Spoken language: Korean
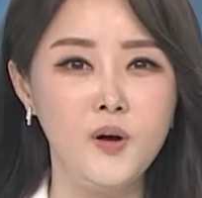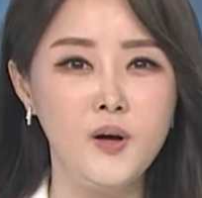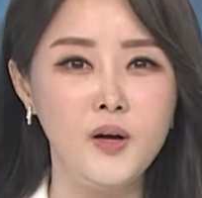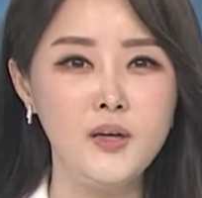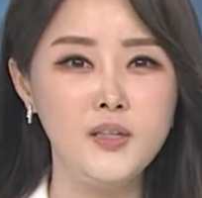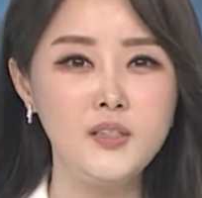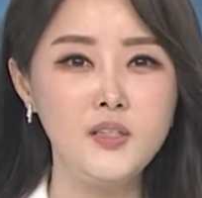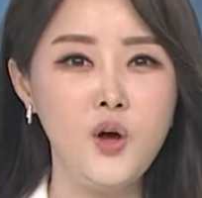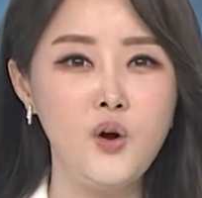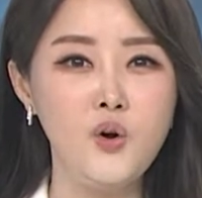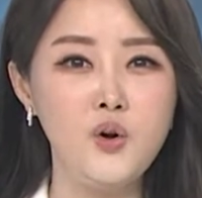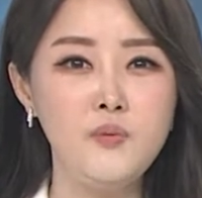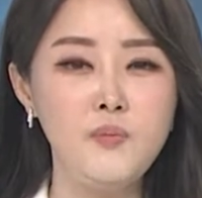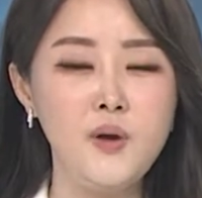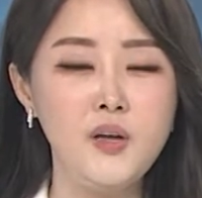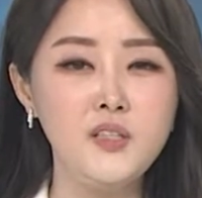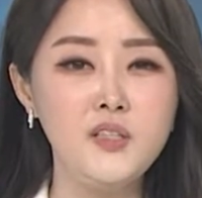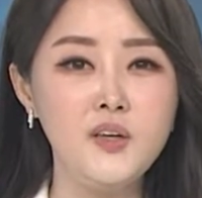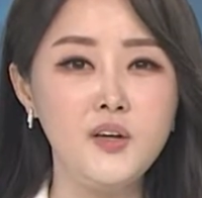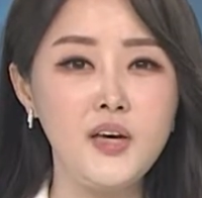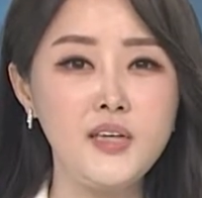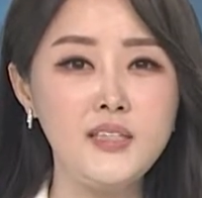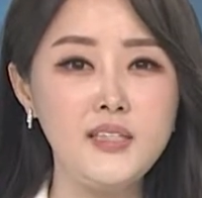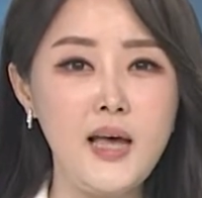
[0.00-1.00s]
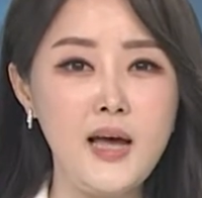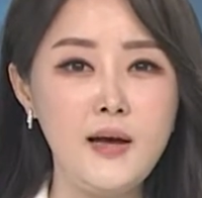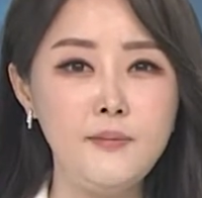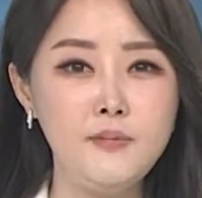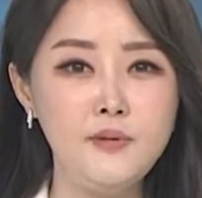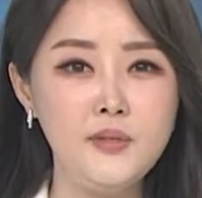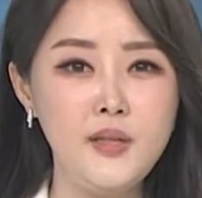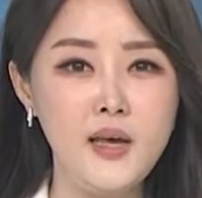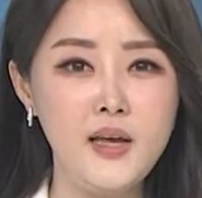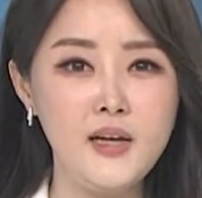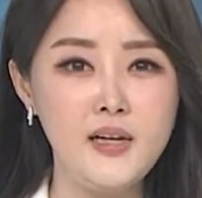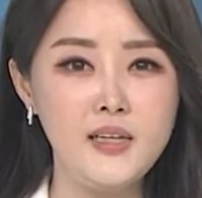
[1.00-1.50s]
서울 면적의
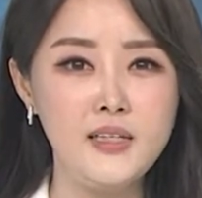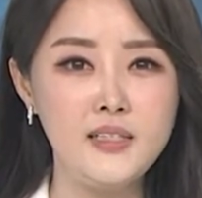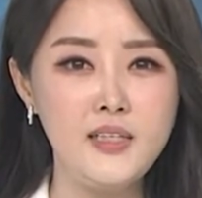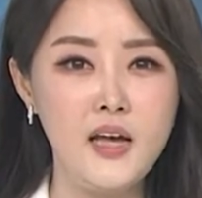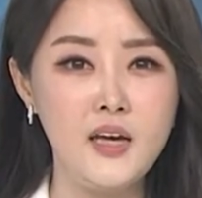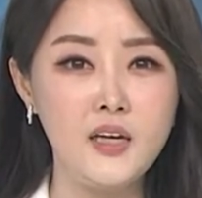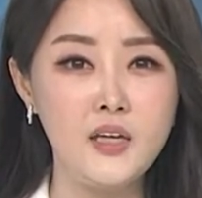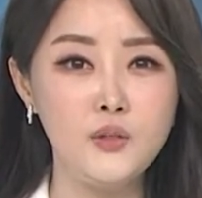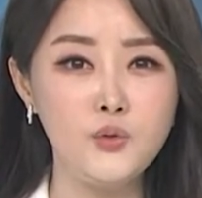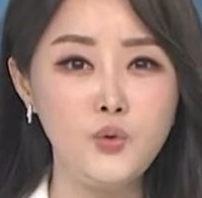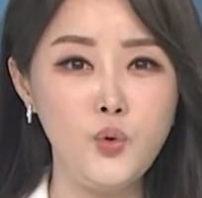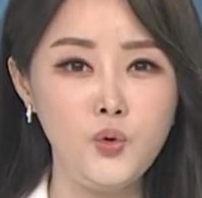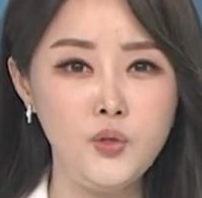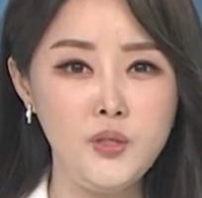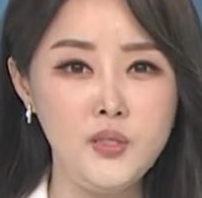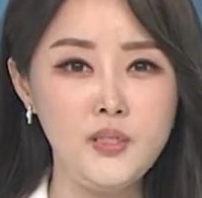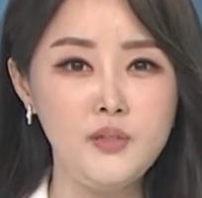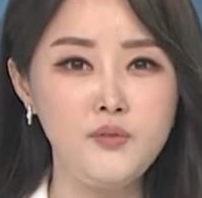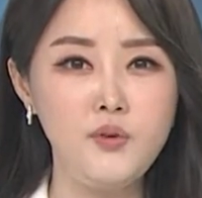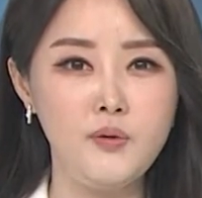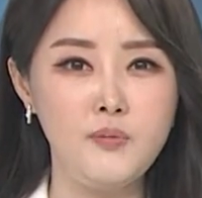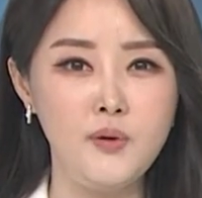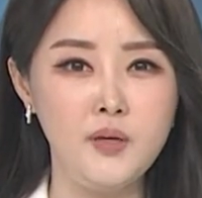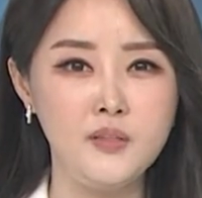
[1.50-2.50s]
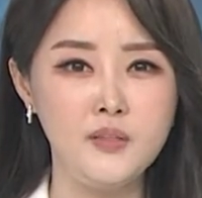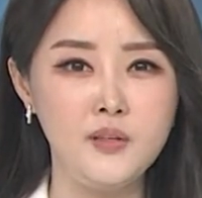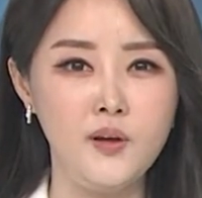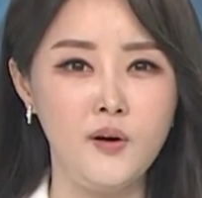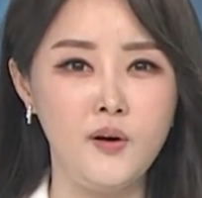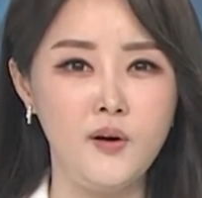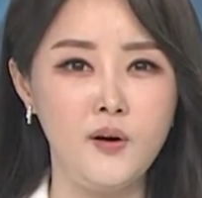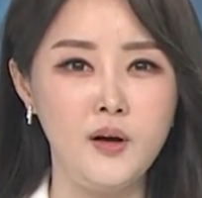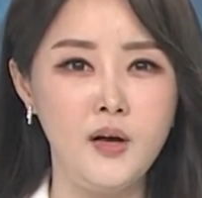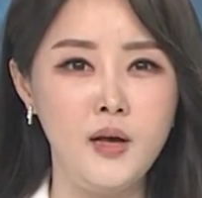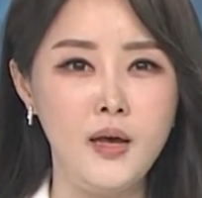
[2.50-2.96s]
4분의 1 이상이 소실되면서